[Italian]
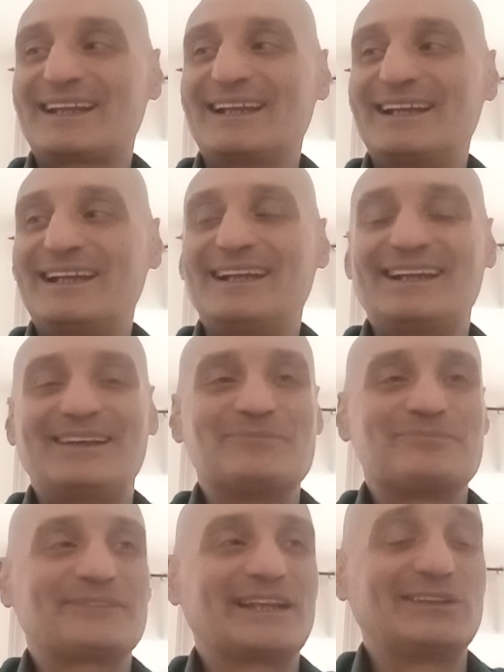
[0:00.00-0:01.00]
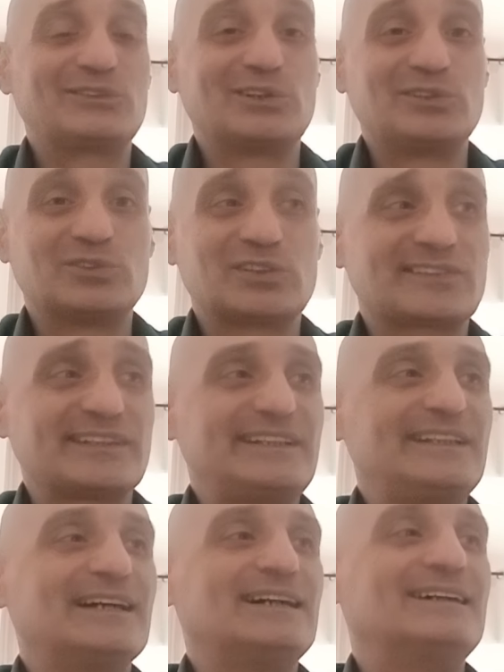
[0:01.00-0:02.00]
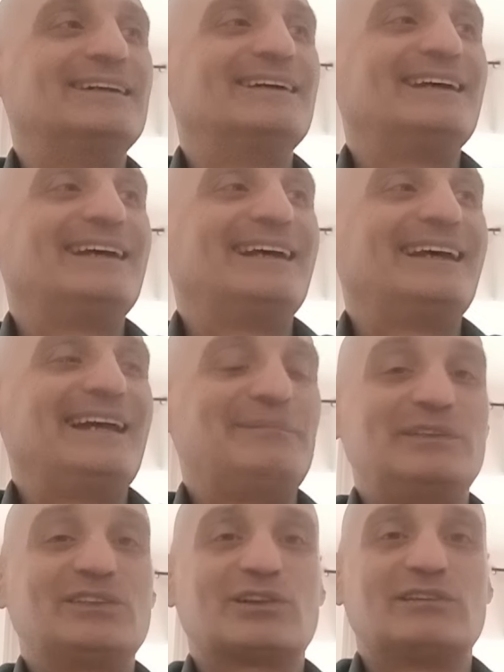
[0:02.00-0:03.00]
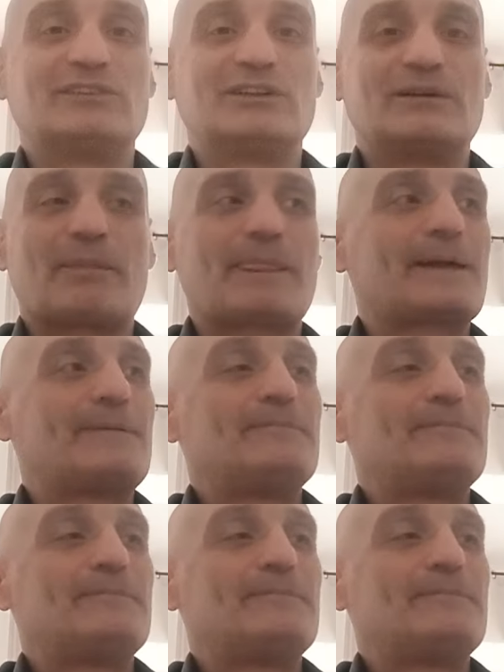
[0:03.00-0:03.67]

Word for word: ehm, entro in un'osteria e mi trovo